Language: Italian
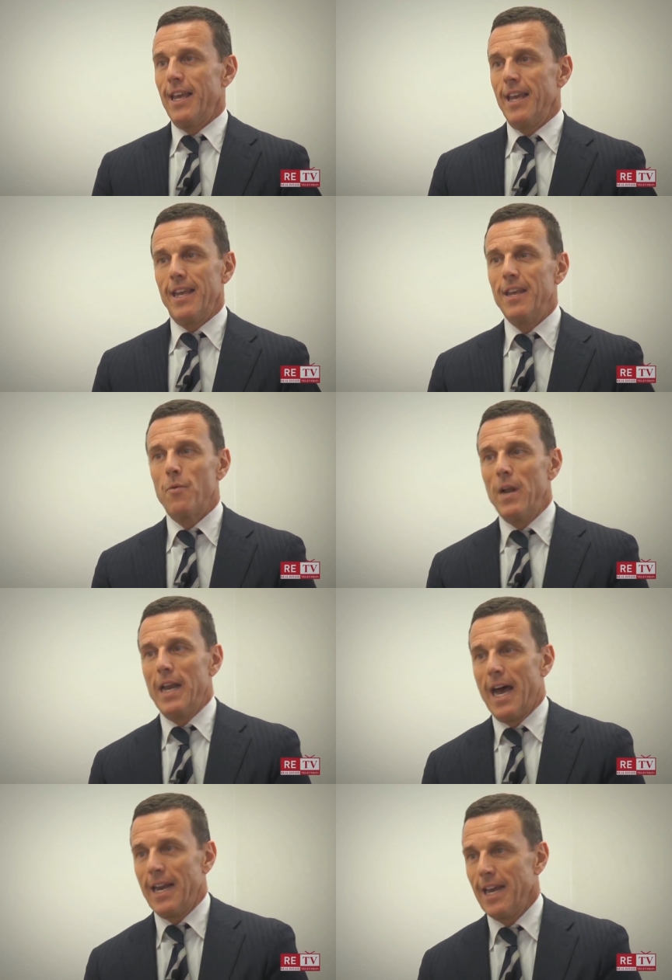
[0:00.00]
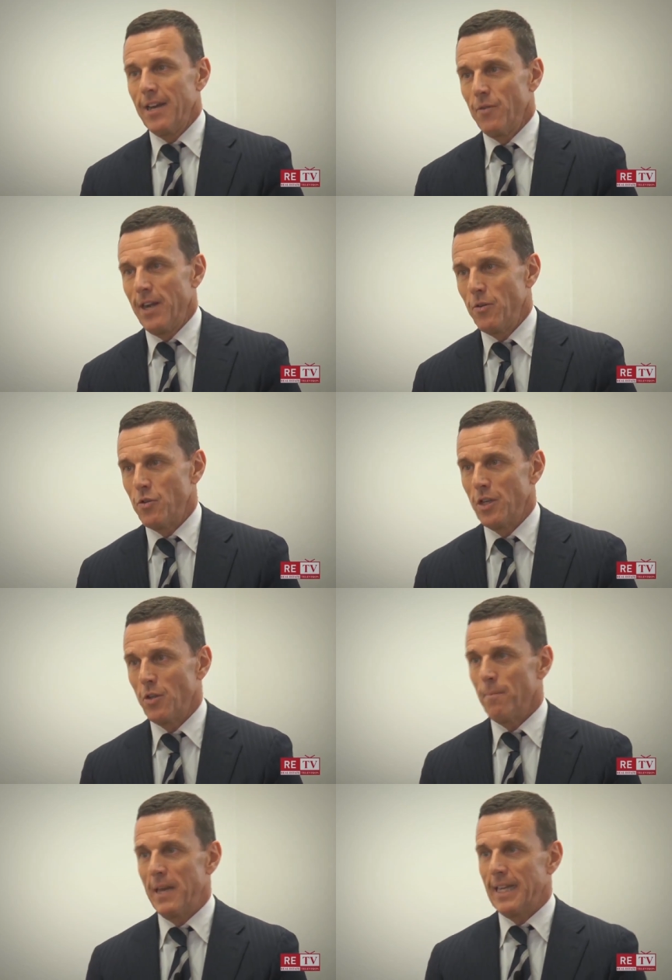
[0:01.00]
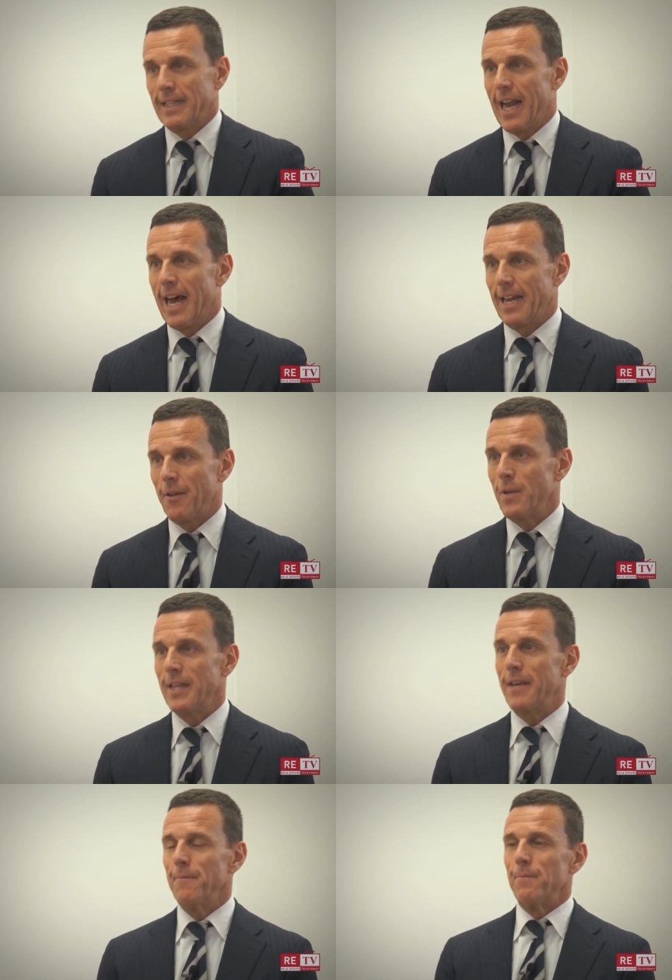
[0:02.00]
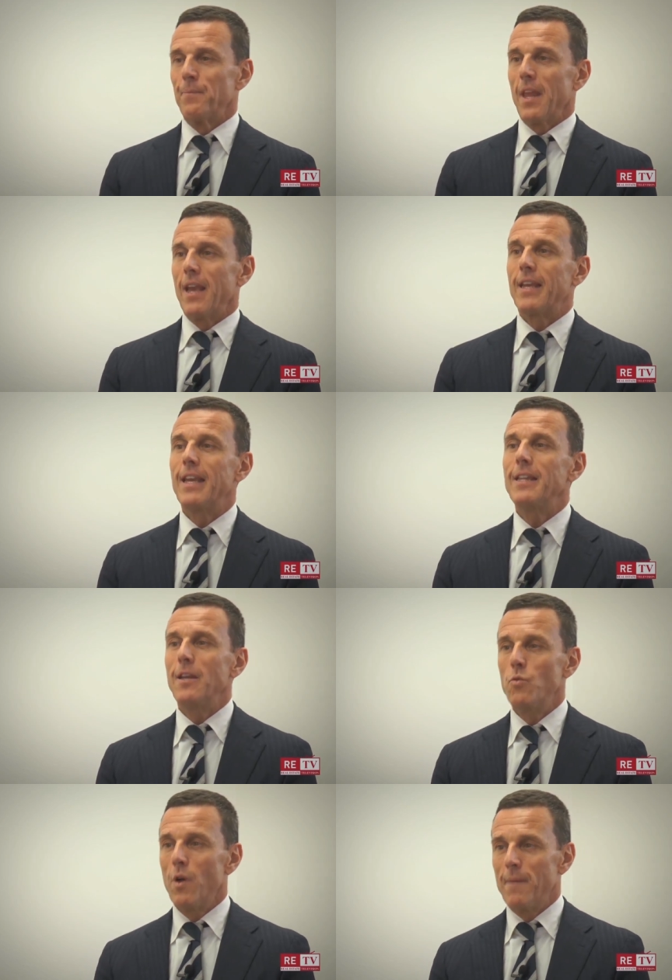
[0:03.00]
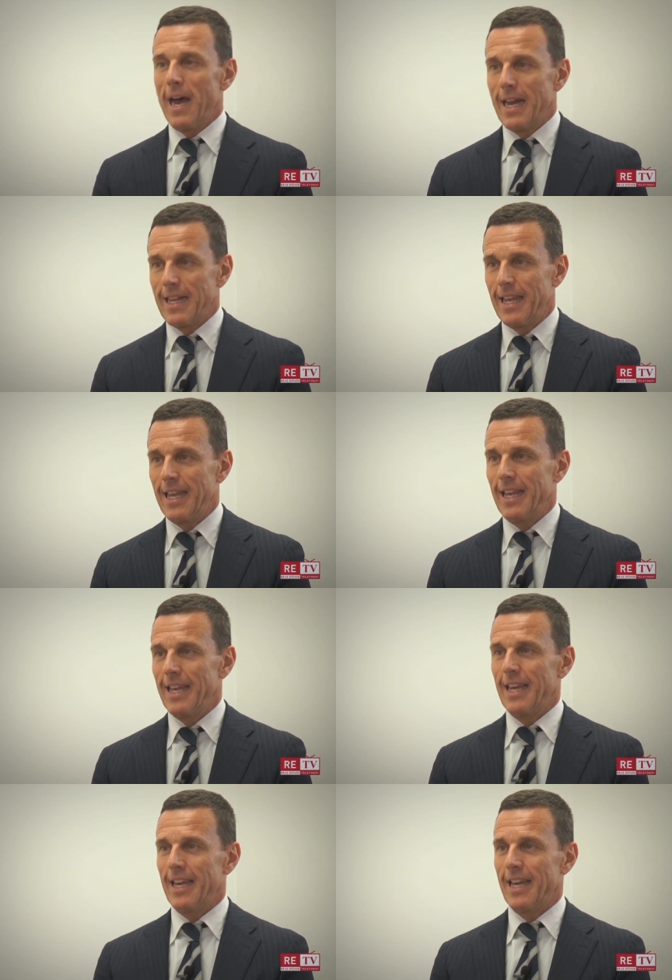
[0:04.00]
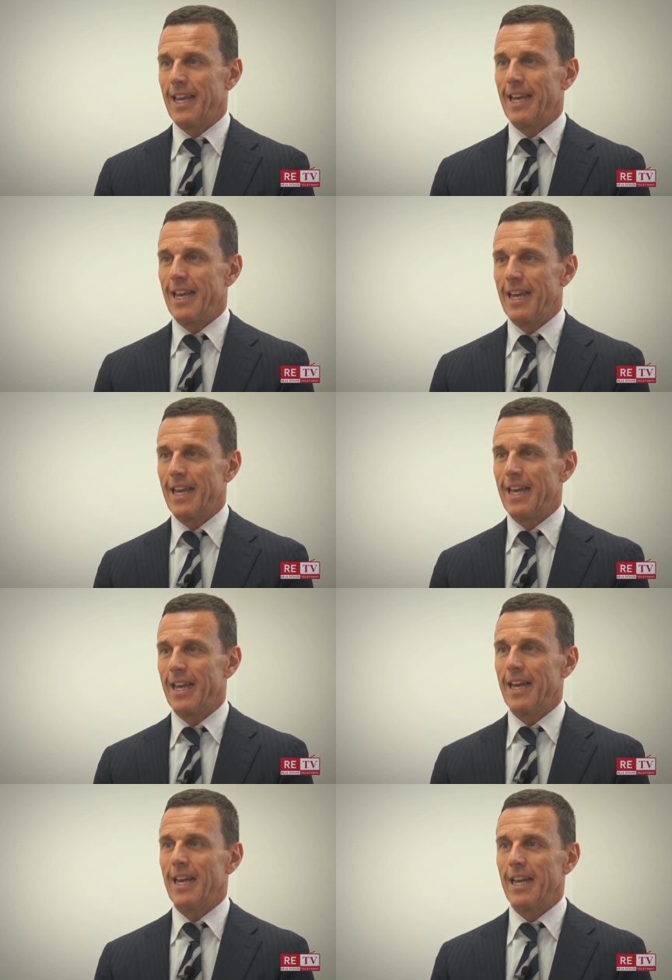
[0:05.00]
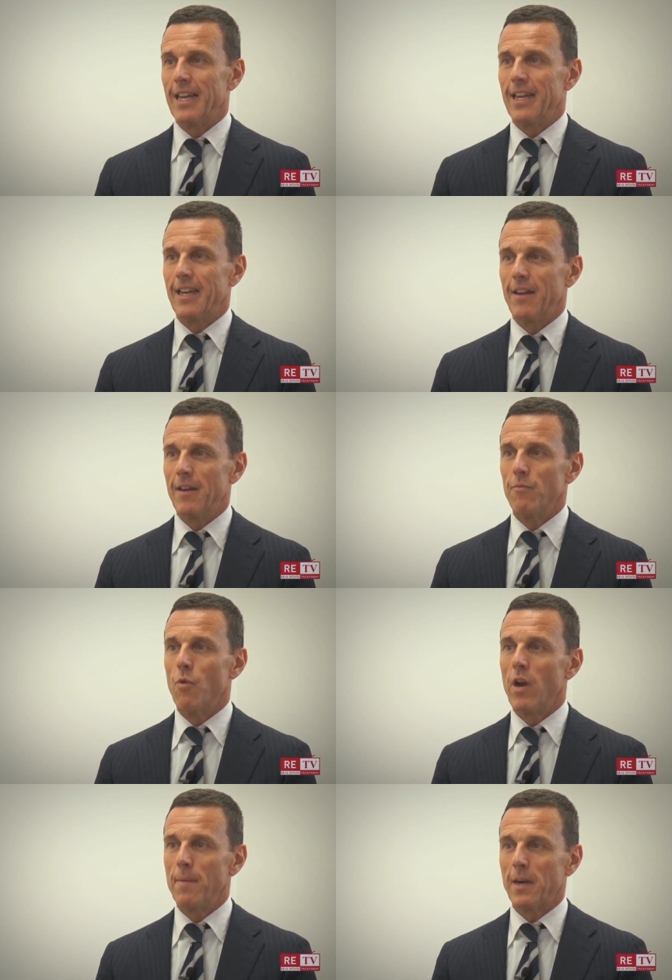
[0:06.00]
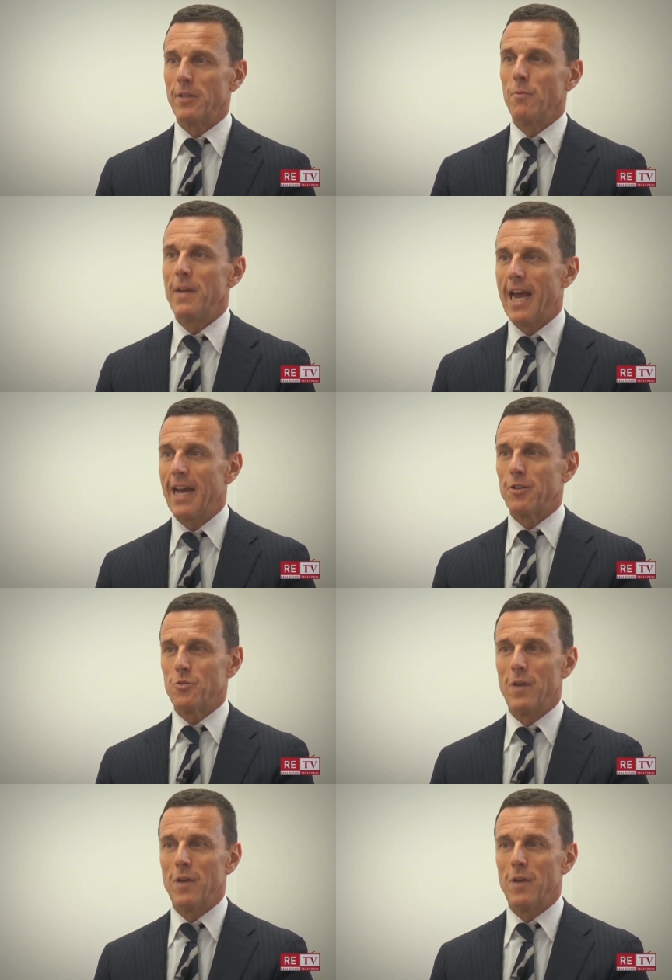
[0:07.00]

che in quell'area non è riuscito a penetrare. Quindi sì. chi dei due marchi eh, vuole predominare